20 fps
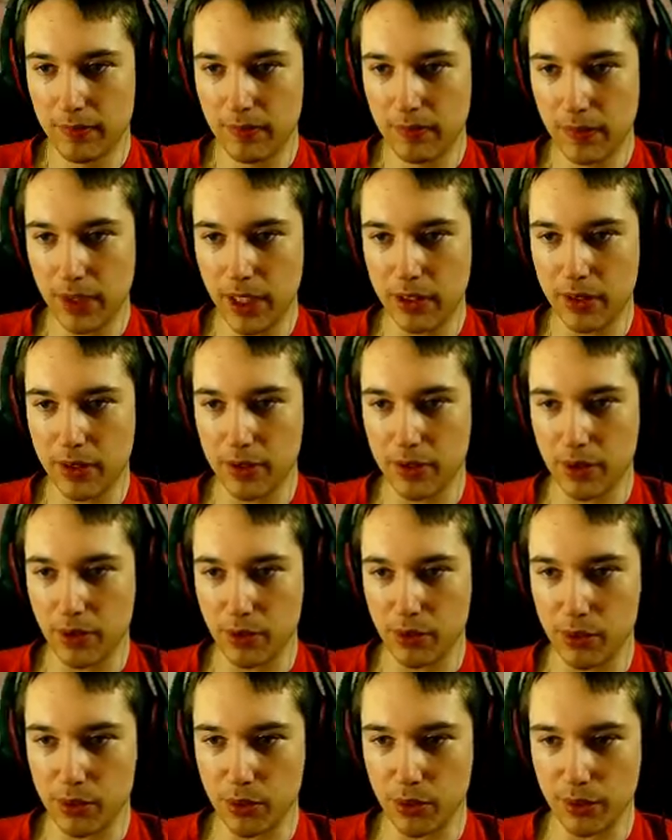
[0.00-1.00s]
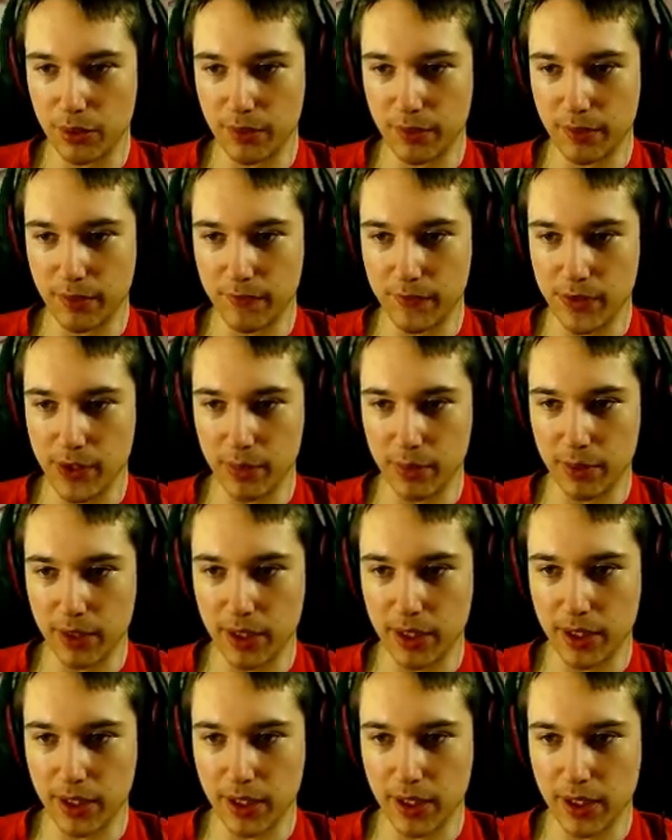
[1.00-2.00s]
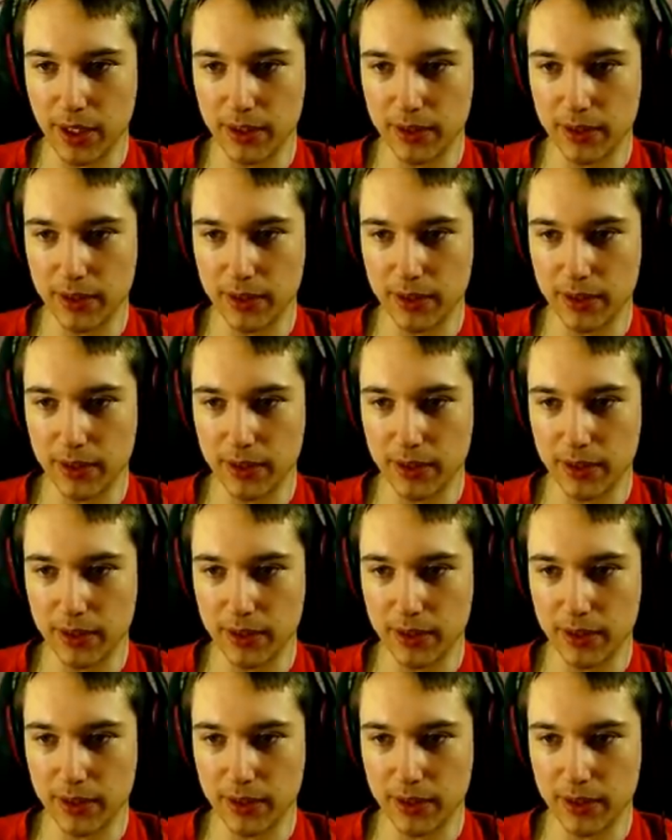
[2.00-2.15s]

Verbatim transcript: Ej, i się ruszył, gdy wziąłem kijacha.